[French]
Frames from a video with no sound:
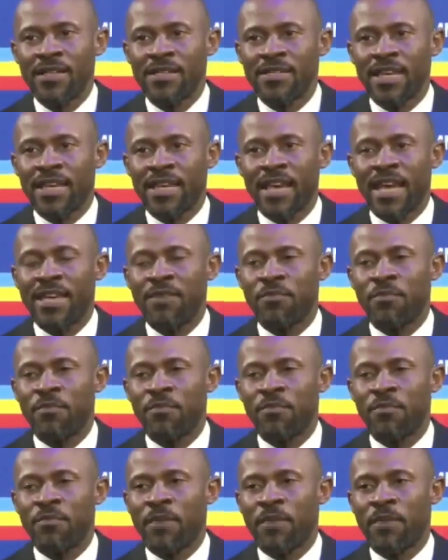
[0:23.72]
ne s'écrient
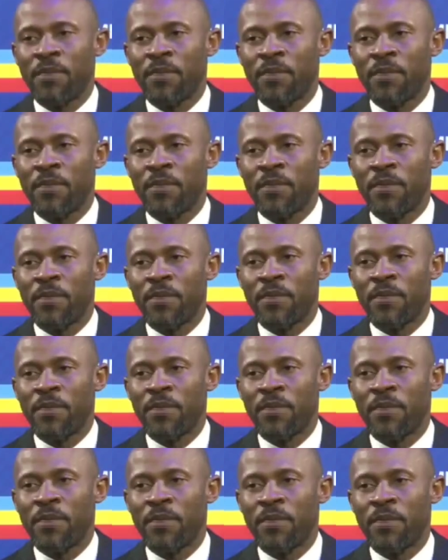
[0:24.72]
pas dans un hôtel
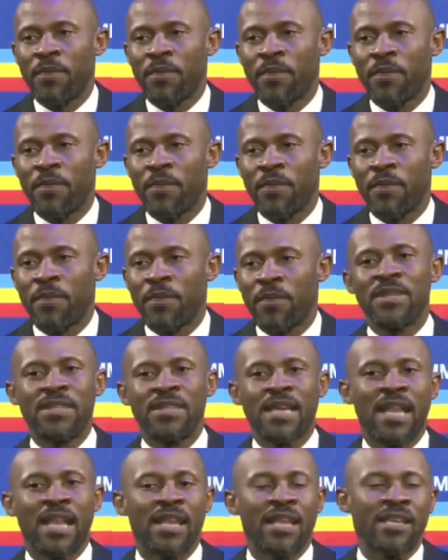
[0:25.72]
cinq étoiles dans une
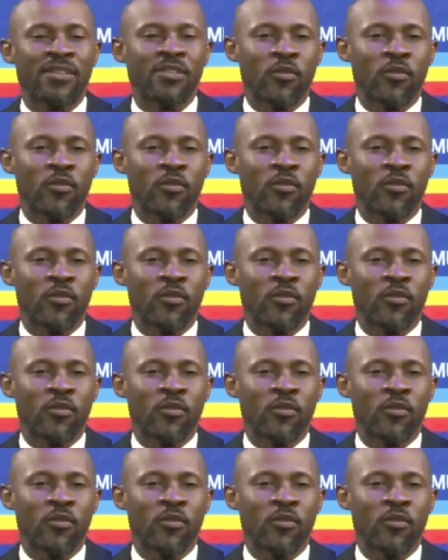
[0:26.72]
capitale